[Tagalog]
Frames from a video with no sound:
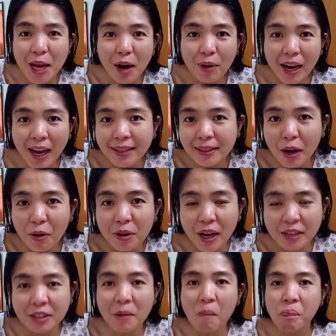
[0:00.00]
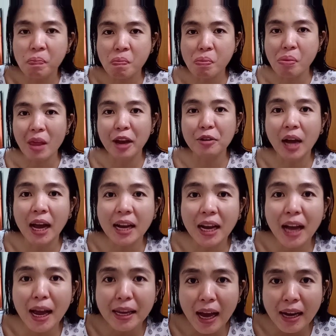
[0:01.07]
nang wala sa oras. Ayun na nga,
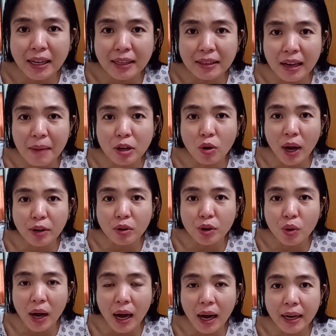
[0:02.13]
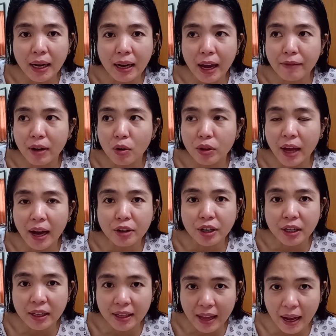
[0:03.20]
nagkaayaan kasi kami nung ano nung uh, nag-live ako the other
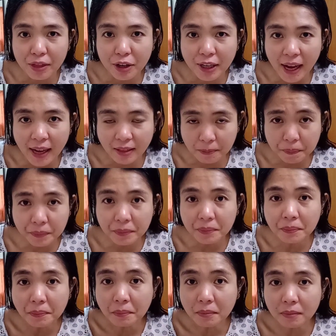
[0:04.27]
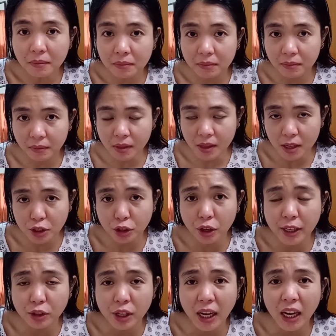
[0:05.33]
the other night.
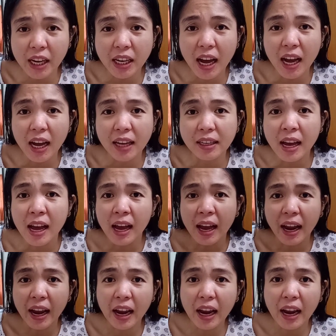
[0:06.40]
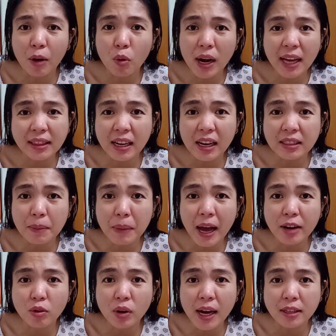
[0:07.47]
Sorry sa so nagkayayaan. Eh, wala talaga sa
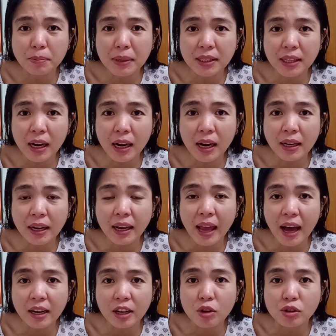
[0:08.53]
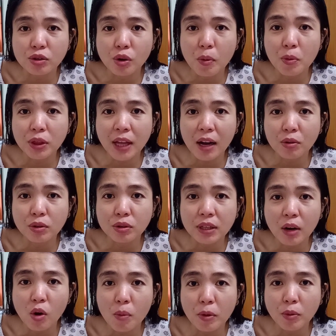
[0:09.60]
plano guys. Basta na lang nangyari yon So, pumunta ako dun
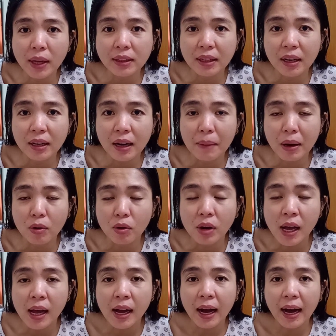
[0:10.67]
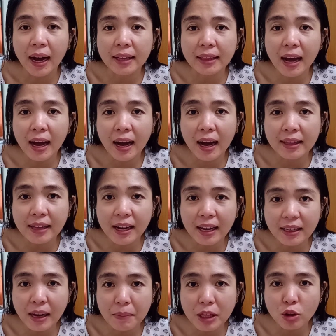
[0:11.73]
sa Commonwealth. Nag-grab ako. At uh,
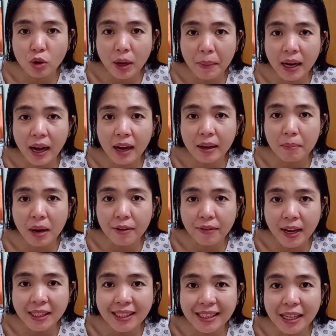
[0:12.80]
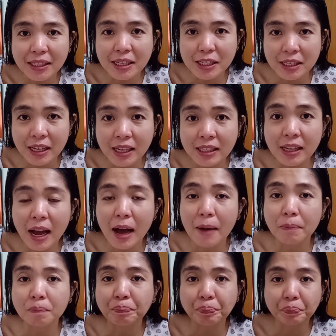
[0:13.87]
talagang na-meet ko naman ang aking mga friends na si Sis um,